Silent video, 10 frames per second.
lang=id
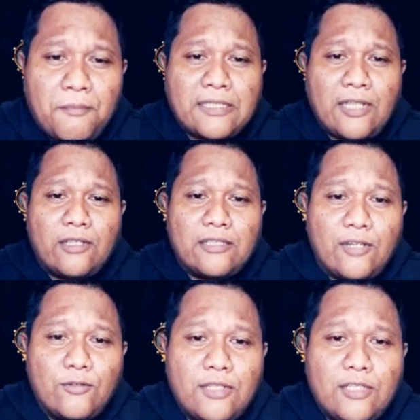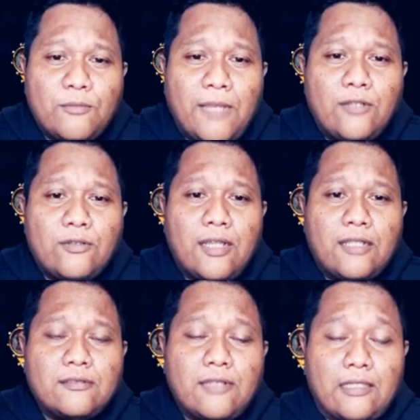Mas kalau kita nguli itu malu
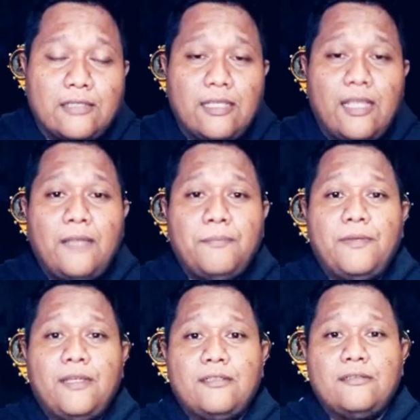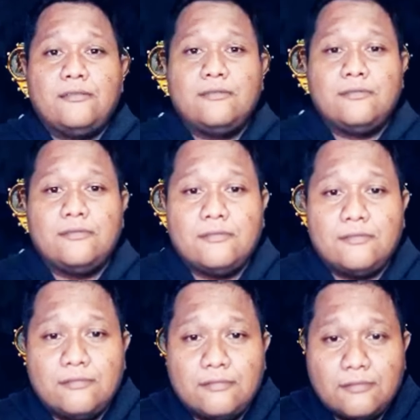kan? Kata siapa?
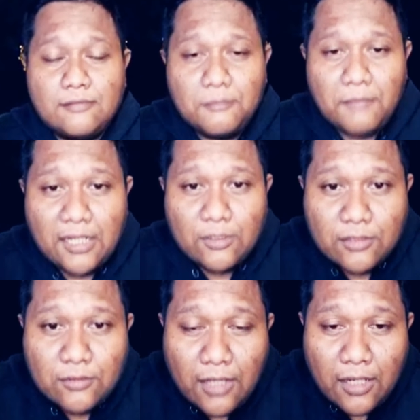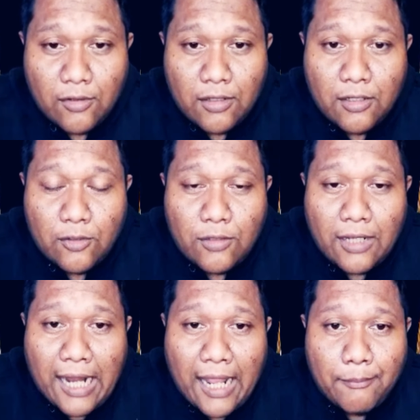Malu, malu itu kalau lu
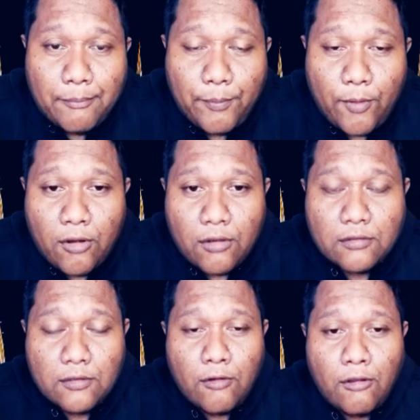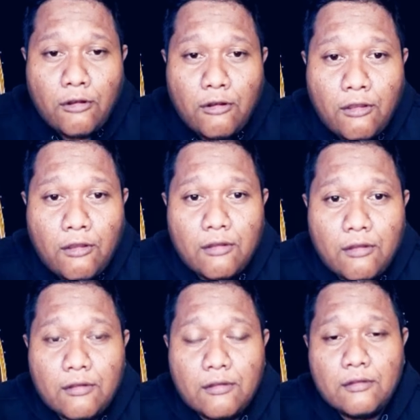ngerampok, nyolong
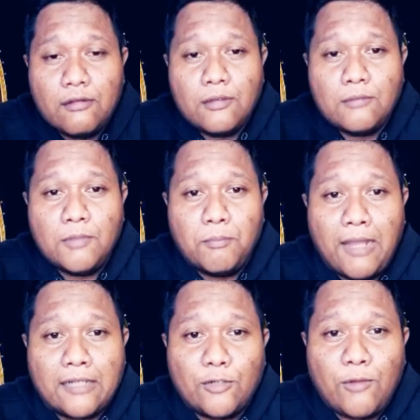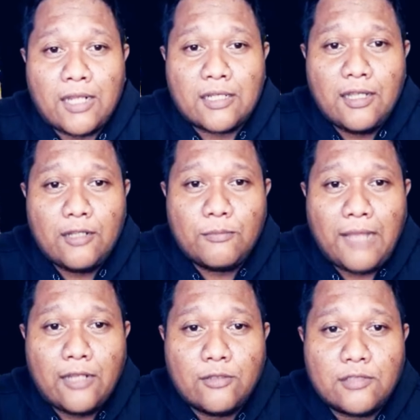Beban keluarga lu
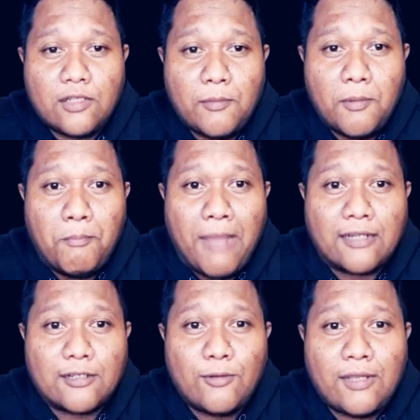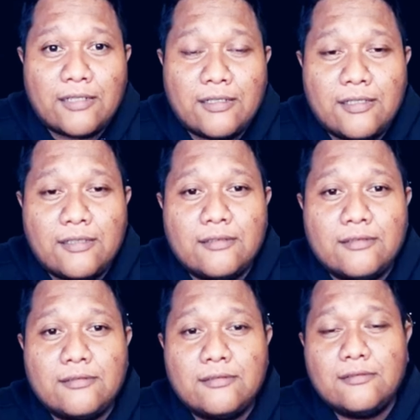malu, tau gak beban keluarga
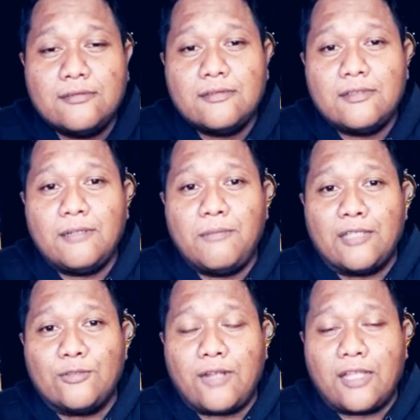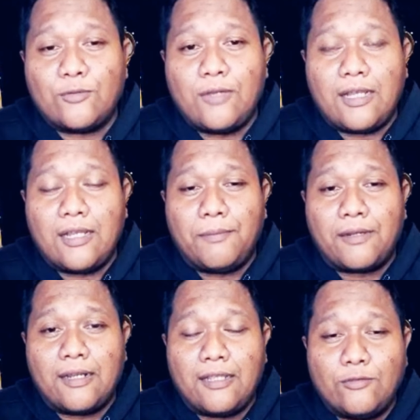Ngebantu orang tua kagak
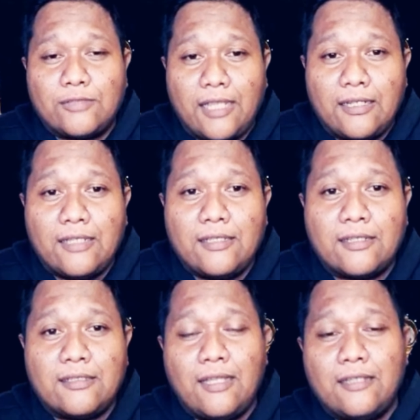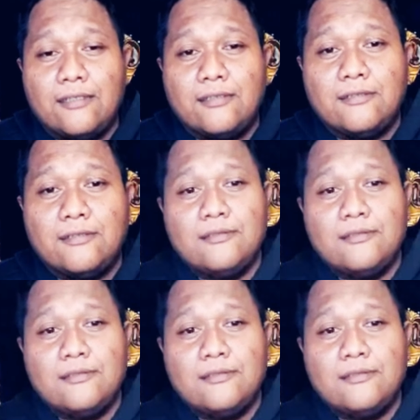pernah nyusahin aja kerjaannya